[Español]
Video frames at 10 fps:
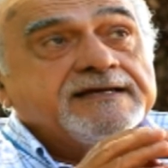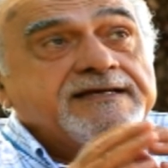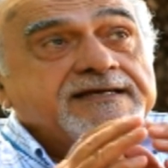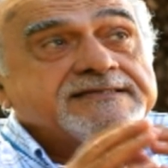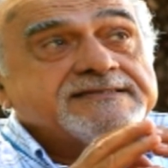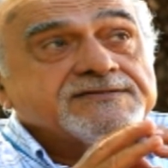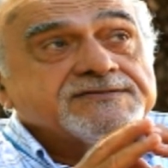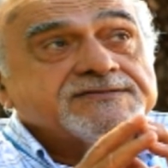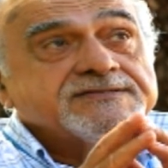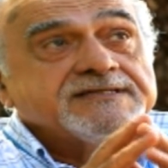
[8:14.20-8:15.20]

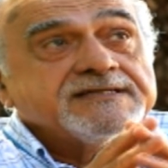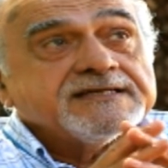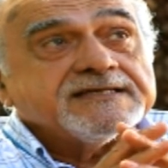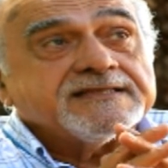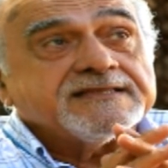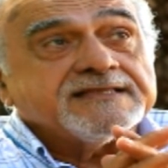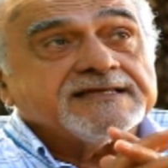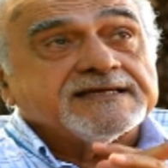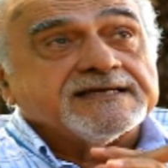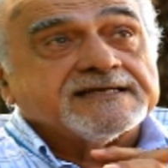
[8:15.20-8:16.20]
esos
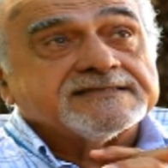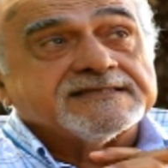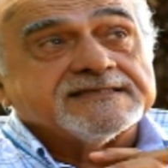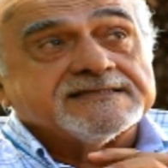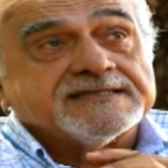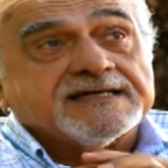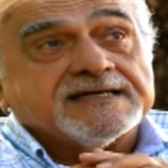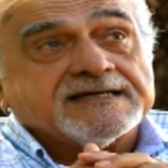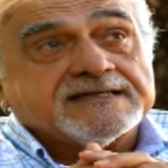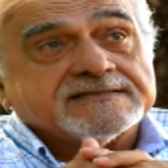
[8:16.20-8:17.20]
este, hace ya